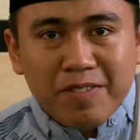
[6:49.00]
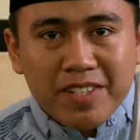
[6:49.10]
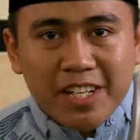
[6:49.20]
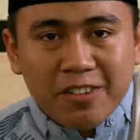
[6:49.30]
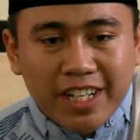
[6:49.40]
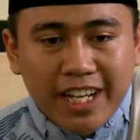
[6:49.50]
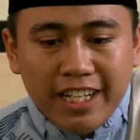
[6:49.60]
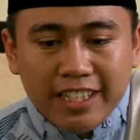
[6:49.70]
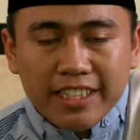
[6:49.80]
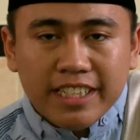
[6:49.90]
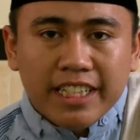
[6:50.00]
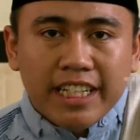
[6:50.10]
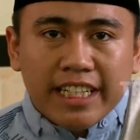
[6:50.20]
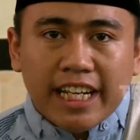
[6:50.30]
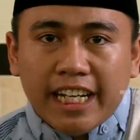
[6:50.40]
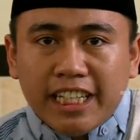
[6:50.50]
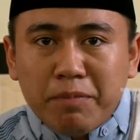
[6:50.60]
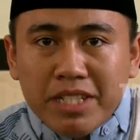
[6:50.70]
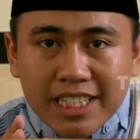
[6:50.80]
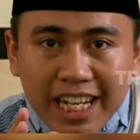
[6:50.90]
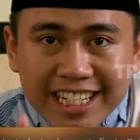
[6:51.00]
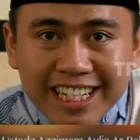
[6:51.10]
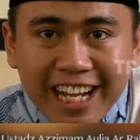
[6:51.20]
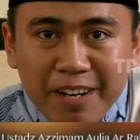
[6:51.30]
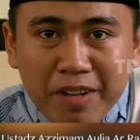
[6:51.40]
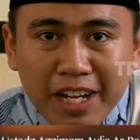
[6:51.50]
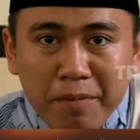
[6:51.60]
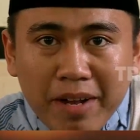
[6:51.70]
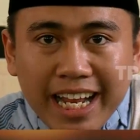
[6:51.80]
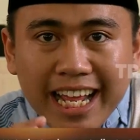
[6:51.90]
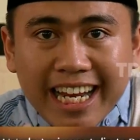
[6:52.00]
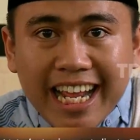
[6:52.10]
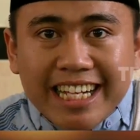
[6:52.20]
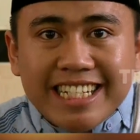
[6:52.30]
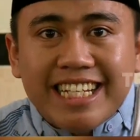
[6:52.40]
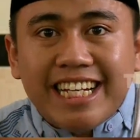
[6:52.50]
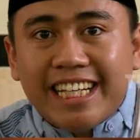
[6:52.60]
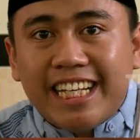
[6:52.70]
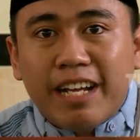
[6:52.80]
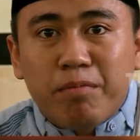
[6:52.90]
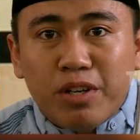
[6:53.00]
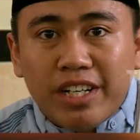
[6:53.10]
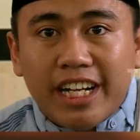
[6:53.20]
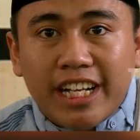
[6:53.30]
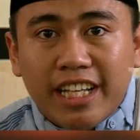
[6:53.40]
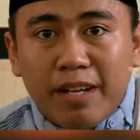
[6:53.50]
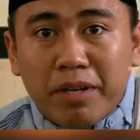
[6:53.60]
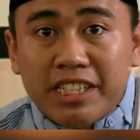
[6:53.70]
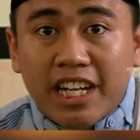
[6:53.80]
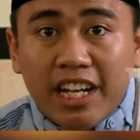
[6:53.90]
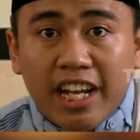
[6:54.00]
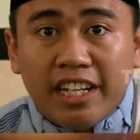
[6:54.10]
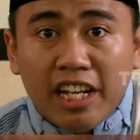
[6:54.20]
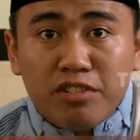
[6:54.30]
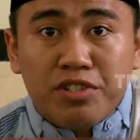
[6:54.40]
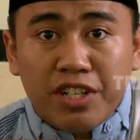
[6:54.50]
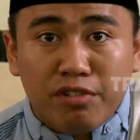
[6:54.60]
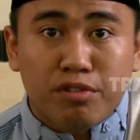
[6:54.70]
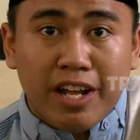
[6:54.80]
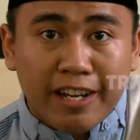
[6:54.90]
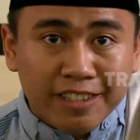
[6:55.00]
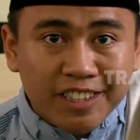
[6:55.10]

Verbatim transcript: Pemirsa rukyah. tadi kita bisa saksikan bagaimana reaksi ketika Burina kita bacakan ayat-ayat suci Al-Quran.